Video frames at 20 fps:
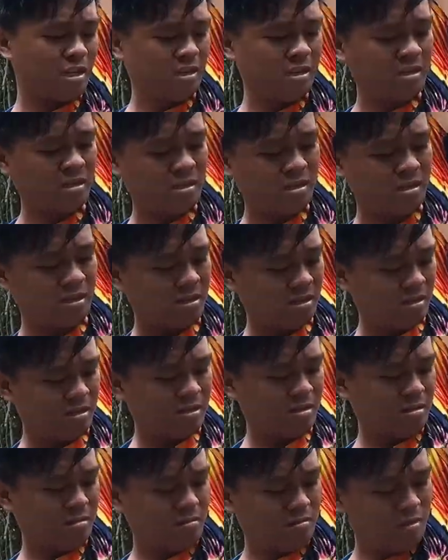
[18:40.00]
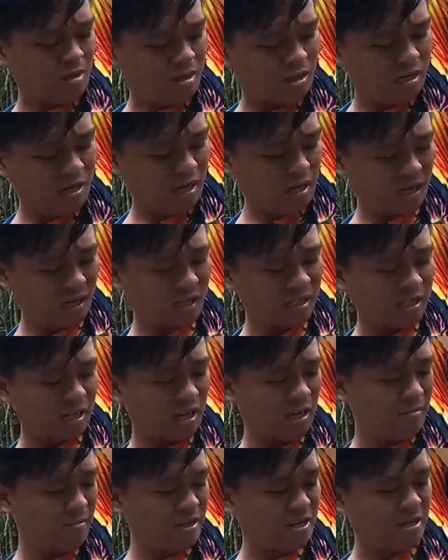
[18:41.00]
eh. Mm. Unang naglalakad
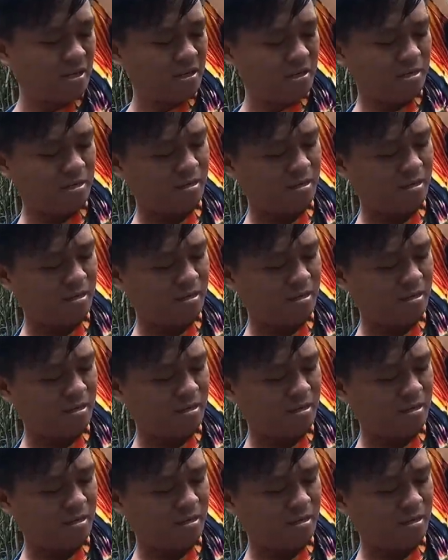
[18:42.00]
sa amin.